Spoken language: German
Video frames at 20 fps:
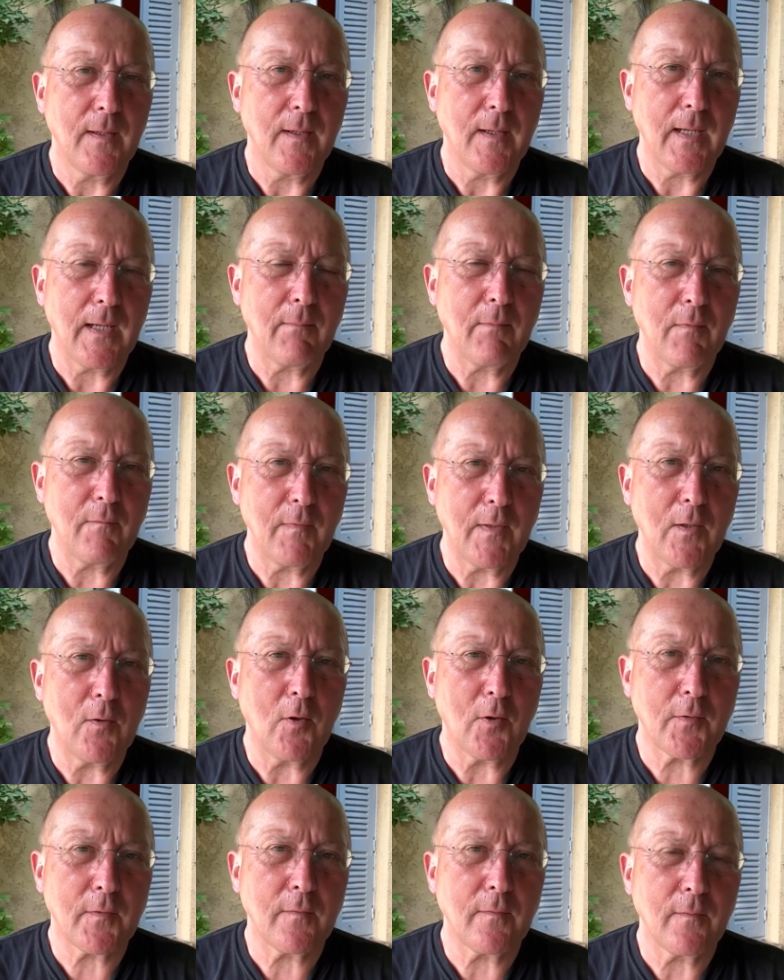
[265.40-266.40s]
Aber wie
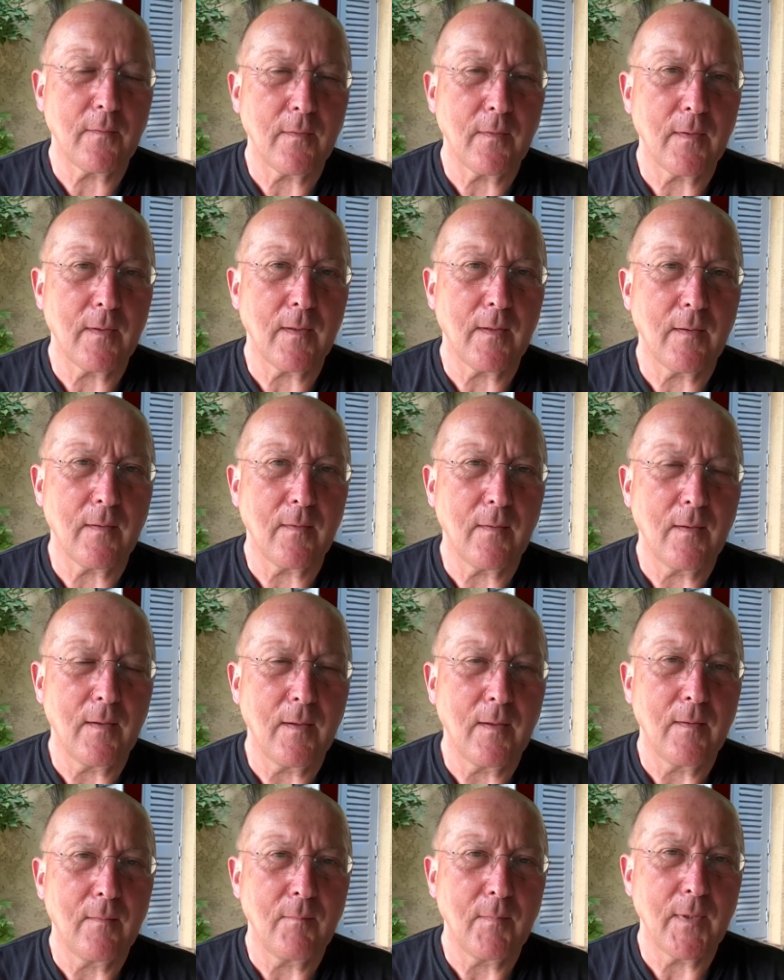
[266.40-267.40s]
Gott äh,
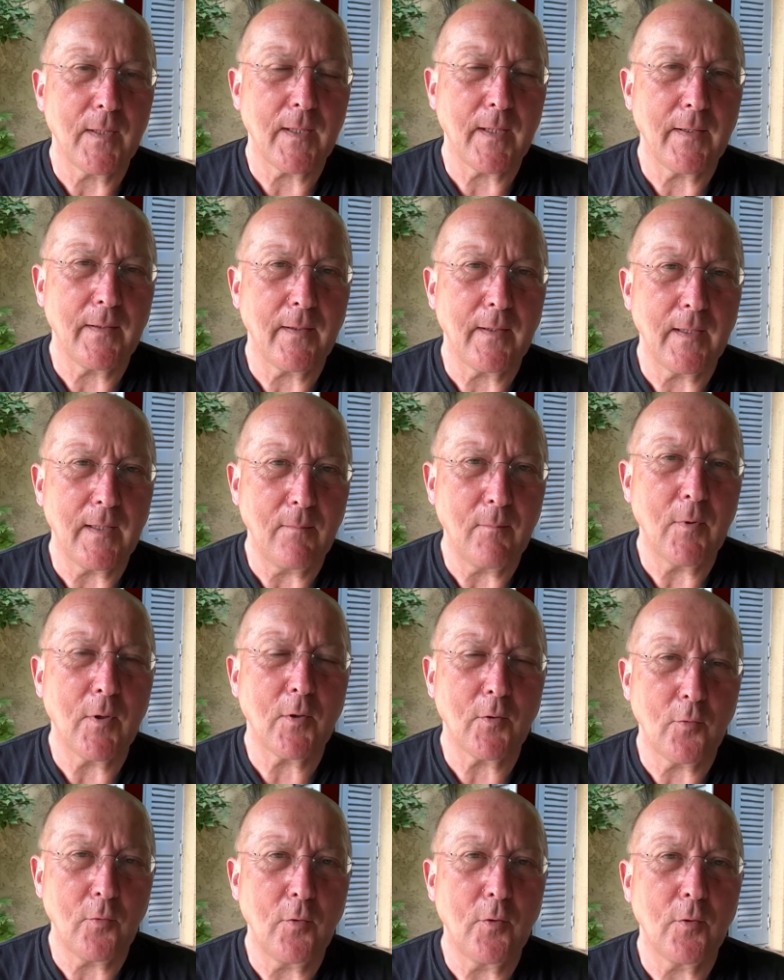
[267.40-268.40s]
mit einer
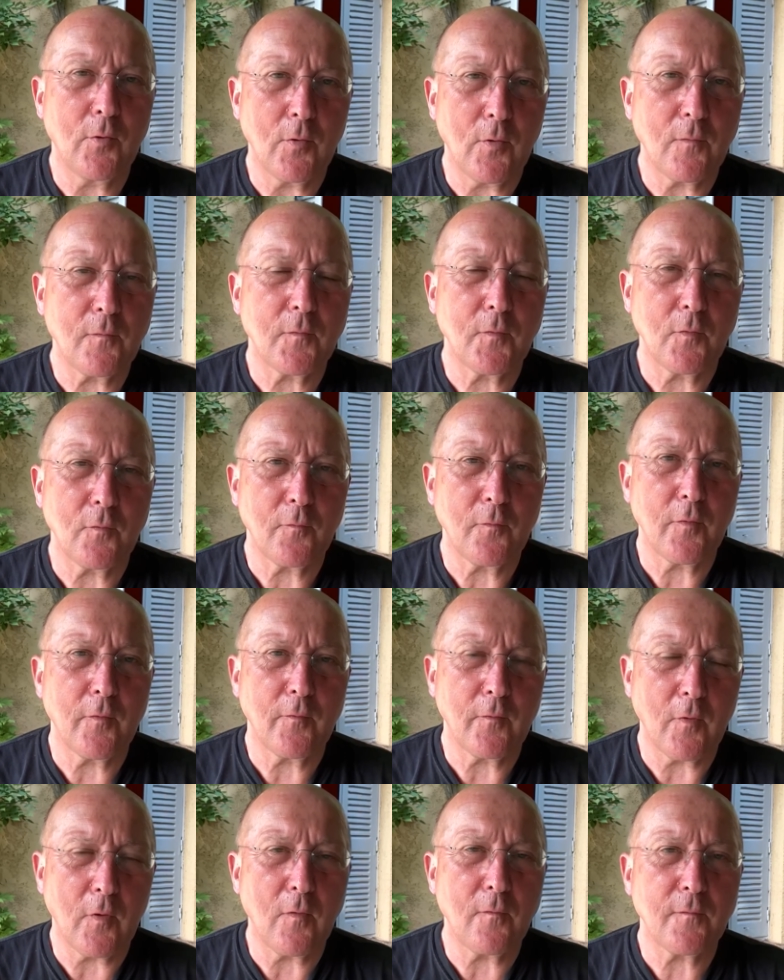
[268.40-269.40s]
immergrünen Hoffnung für
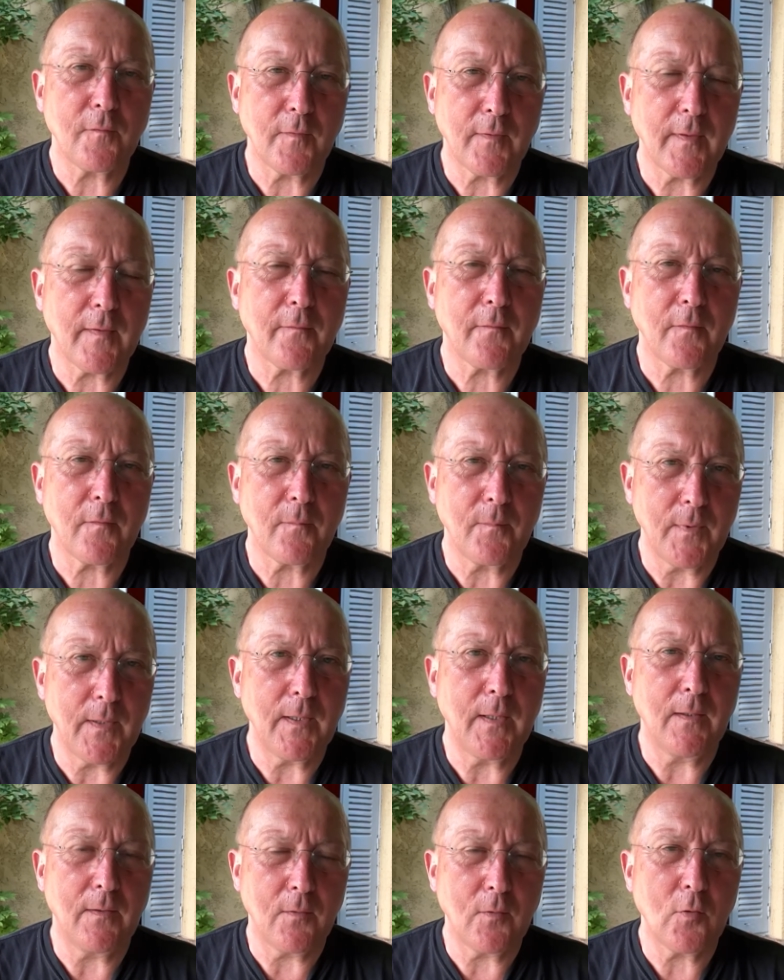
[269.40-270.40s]
sie hoffen, dass es mit
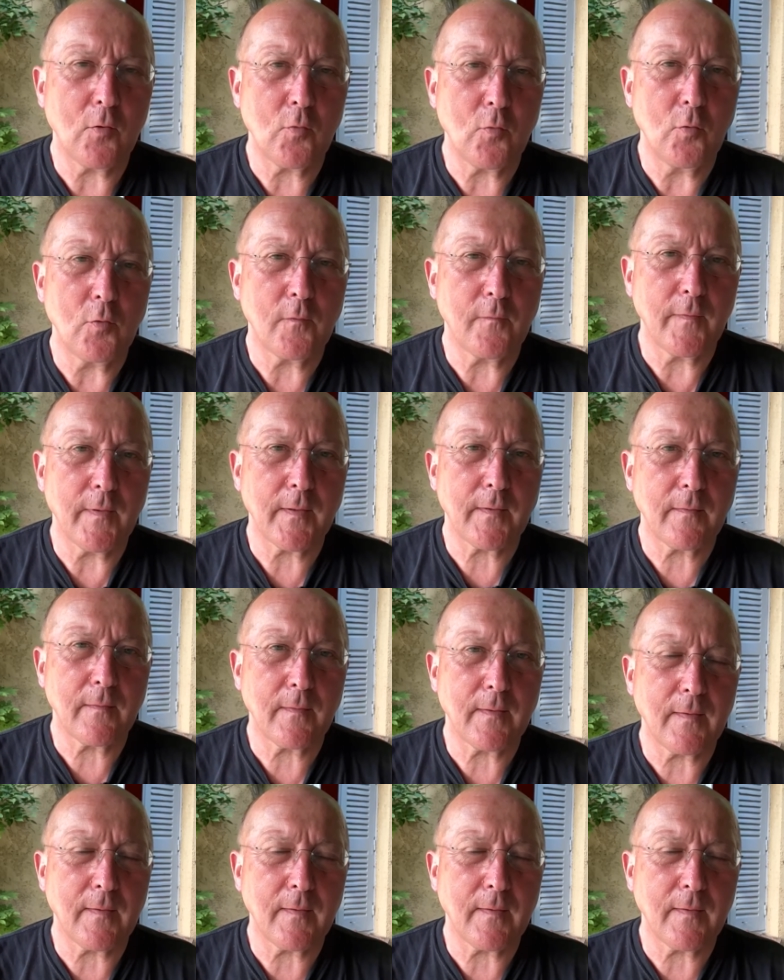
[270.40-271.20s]
ihnen noch gut wird,